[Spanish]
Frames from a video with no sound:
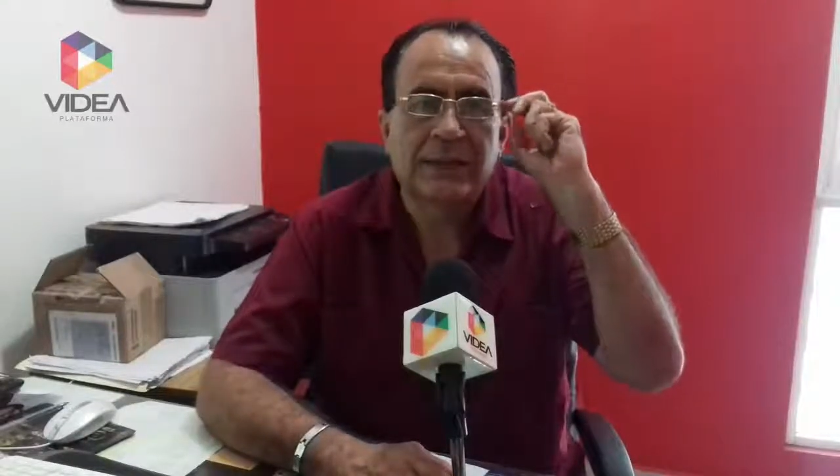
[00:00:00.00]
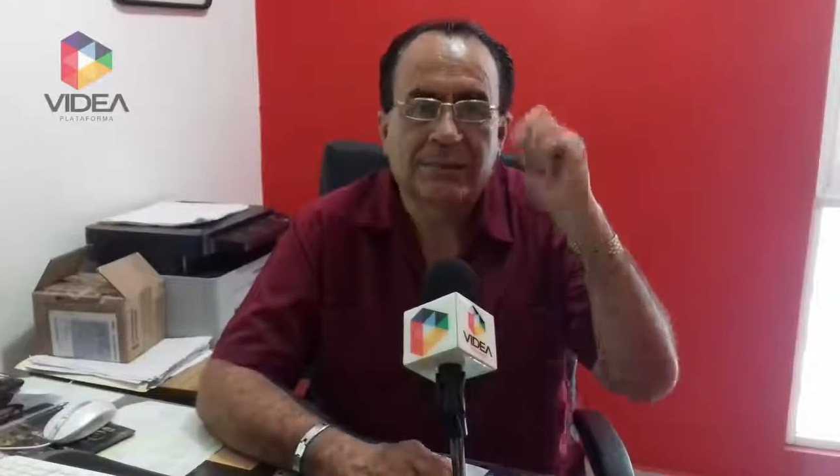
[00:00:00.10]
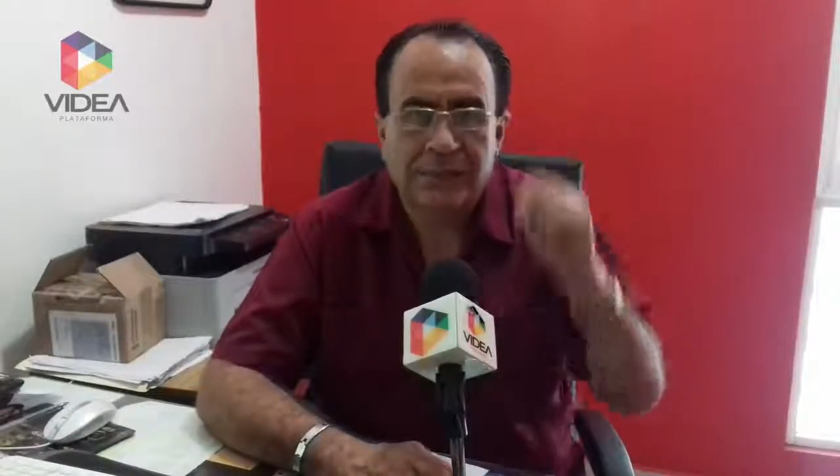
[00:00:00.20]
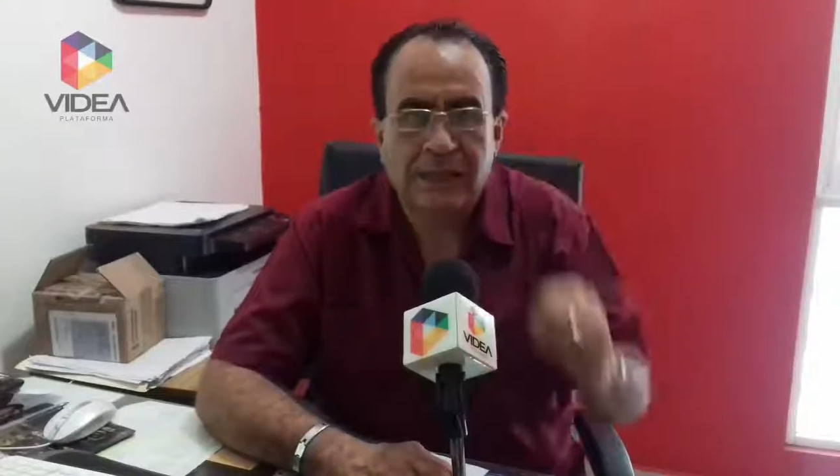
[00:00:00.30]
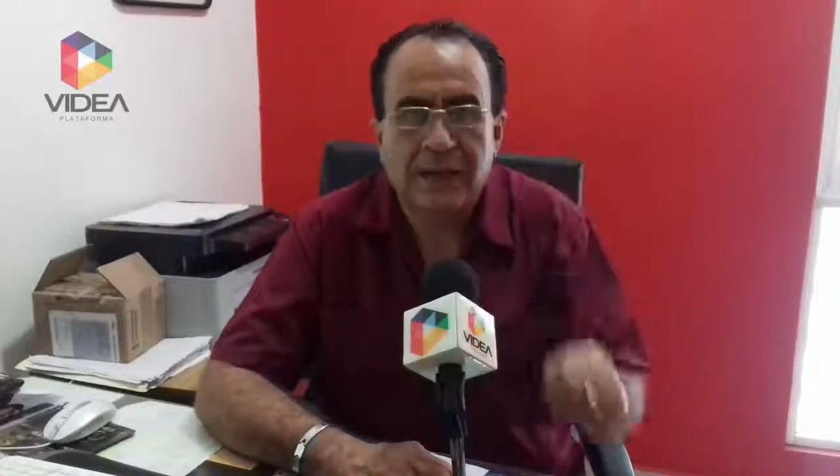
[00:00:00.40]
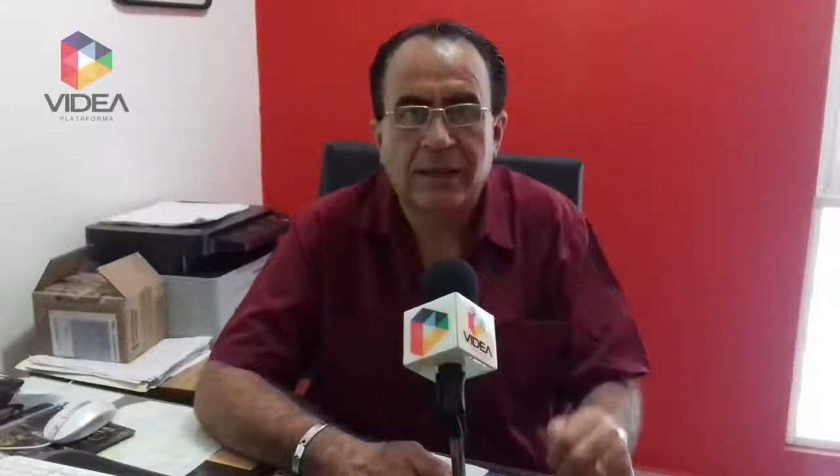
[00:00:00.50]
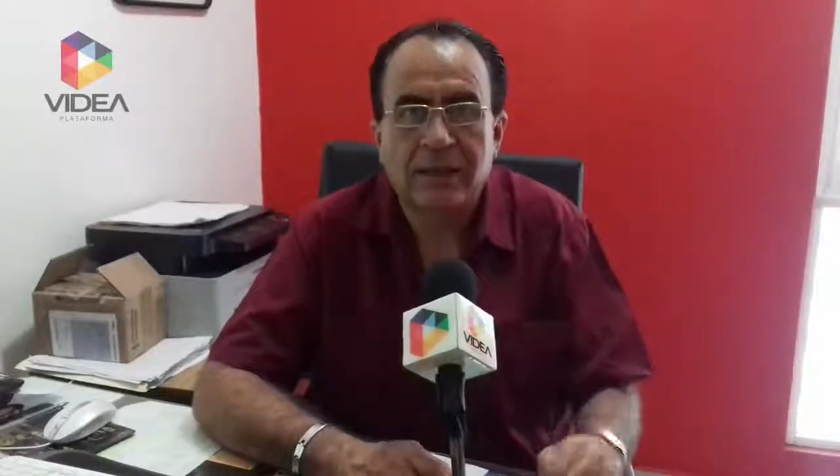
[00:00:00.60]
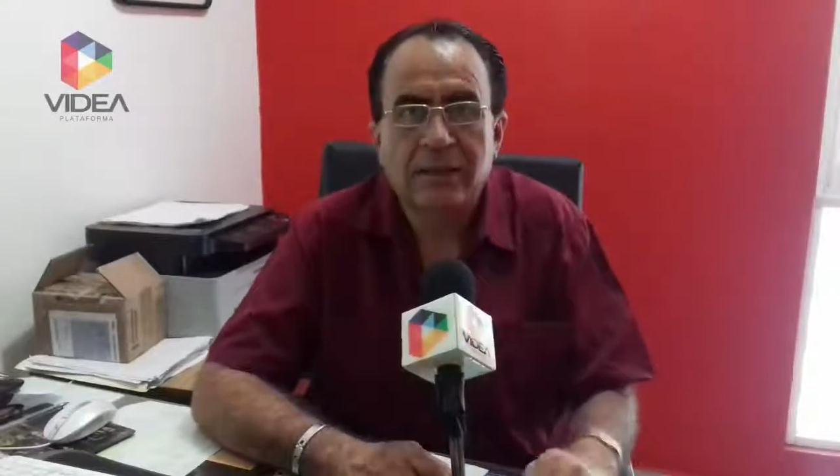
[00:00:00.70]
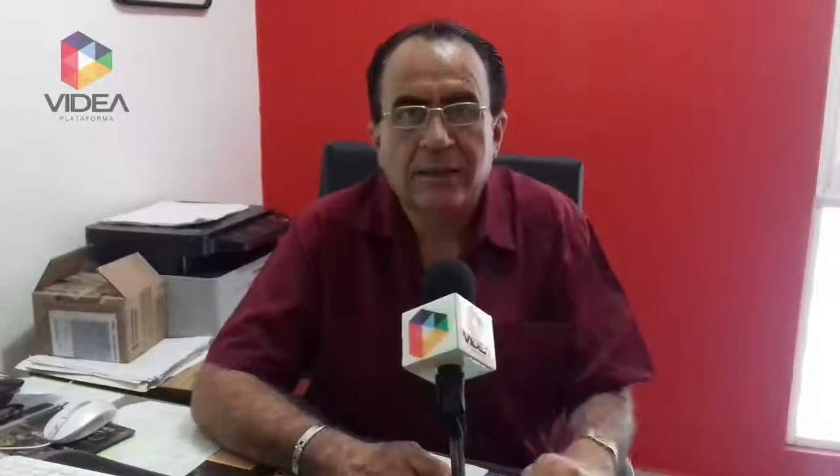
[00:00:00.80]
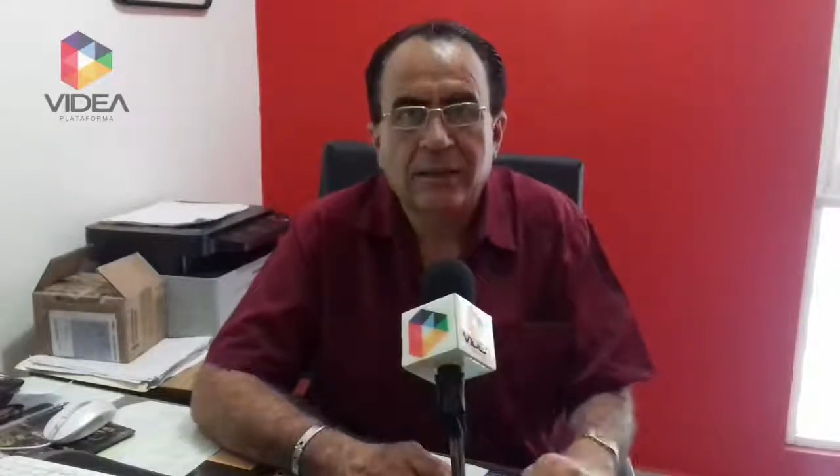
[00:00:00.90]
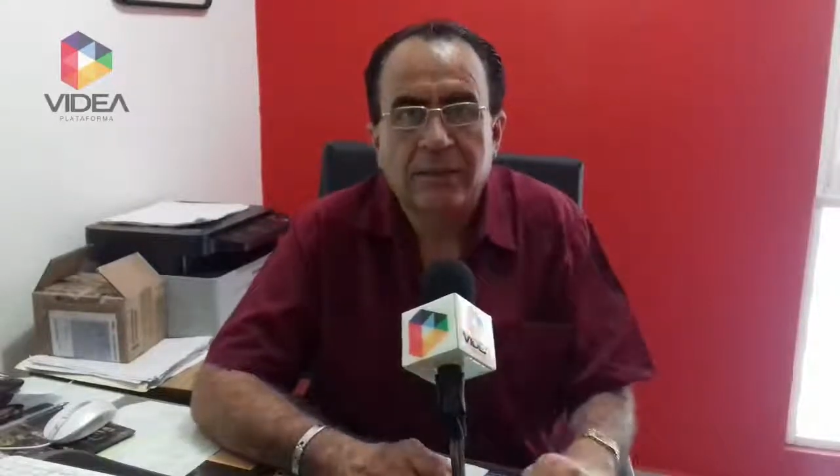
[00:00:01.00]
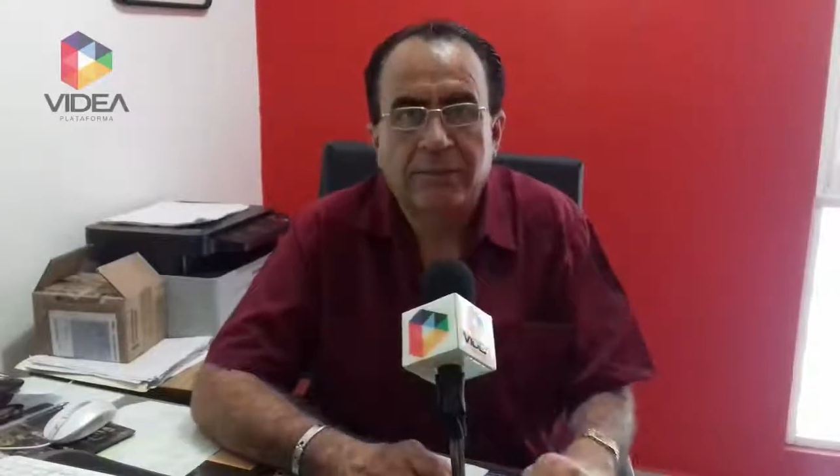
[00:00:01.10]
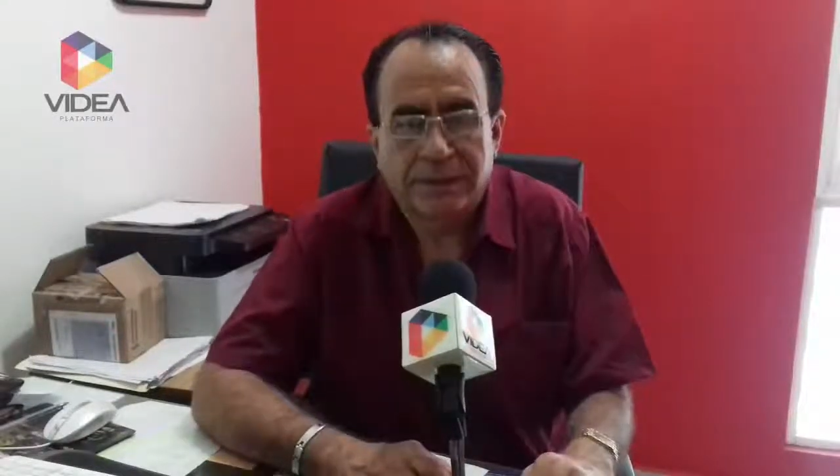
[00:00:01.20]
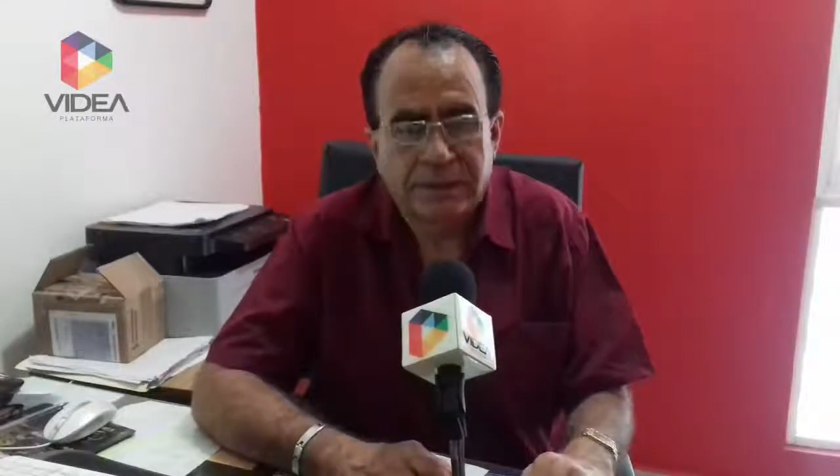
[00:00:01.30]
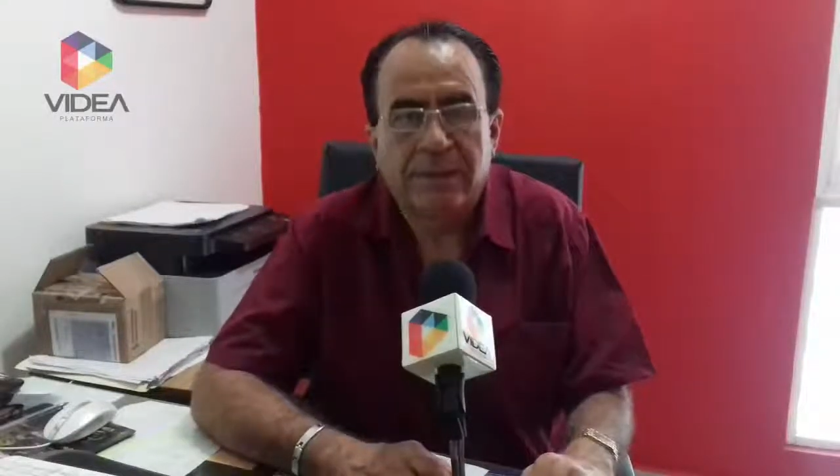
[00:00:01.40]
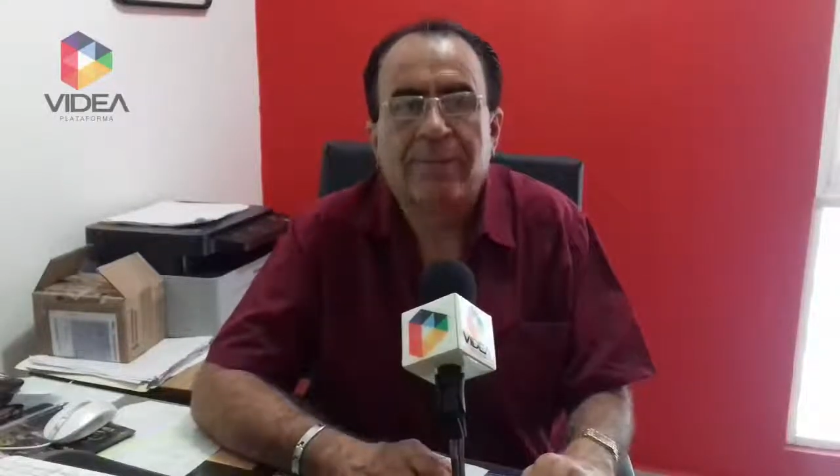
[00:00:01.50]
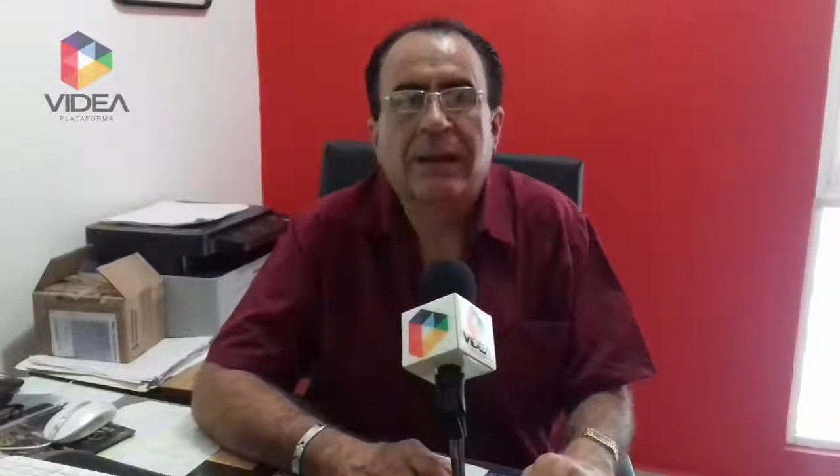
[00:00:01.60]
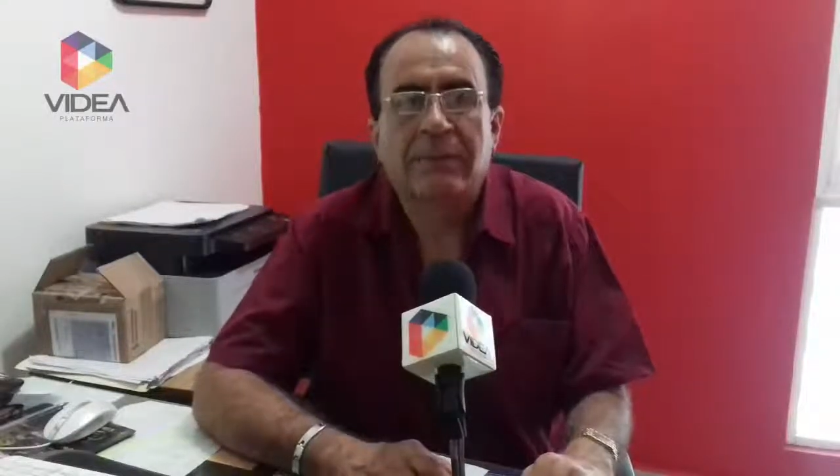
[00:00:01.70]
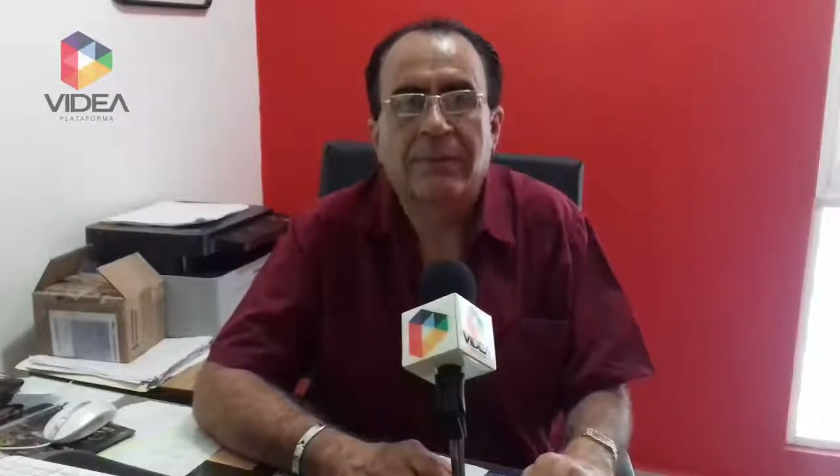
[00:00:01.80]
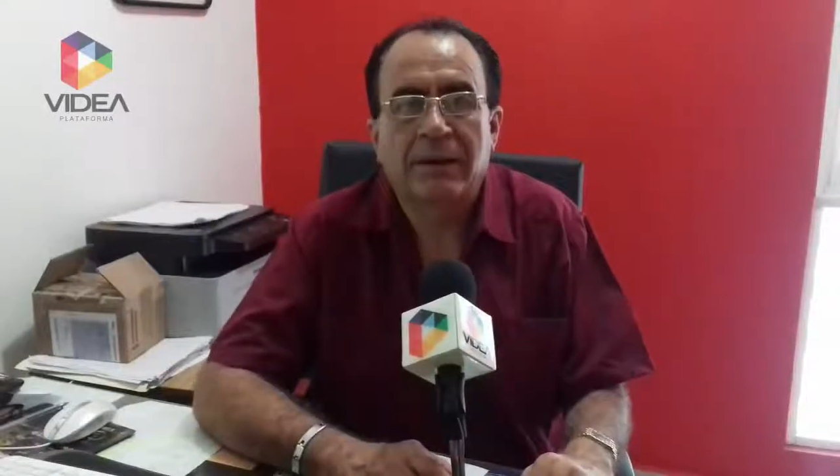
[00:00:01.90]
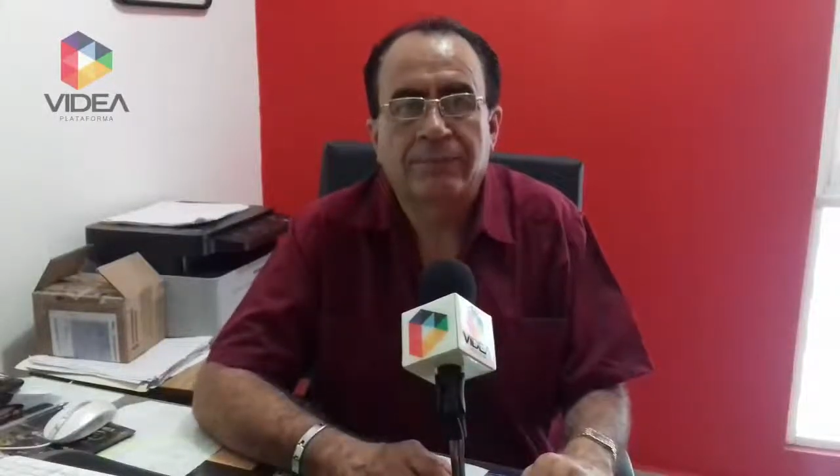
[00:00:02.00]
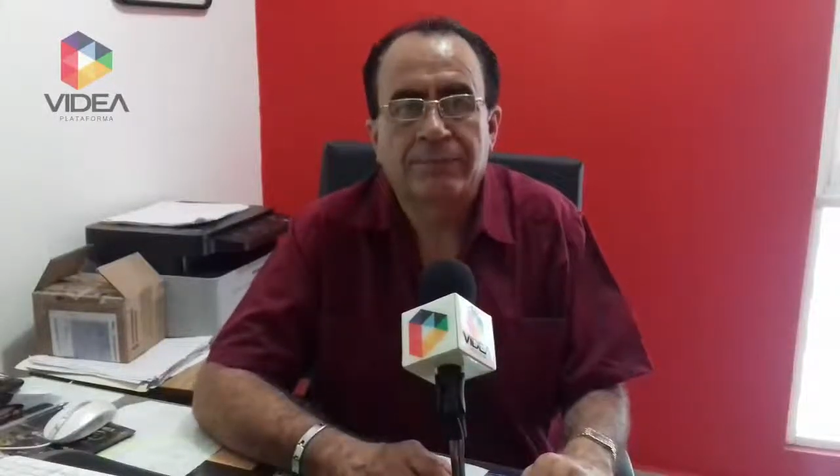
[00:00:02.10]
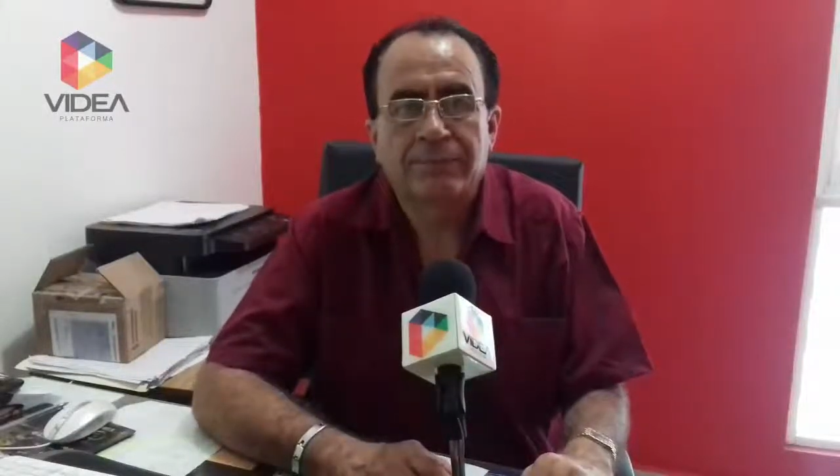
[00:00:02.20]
repechaje va a ser Panamá.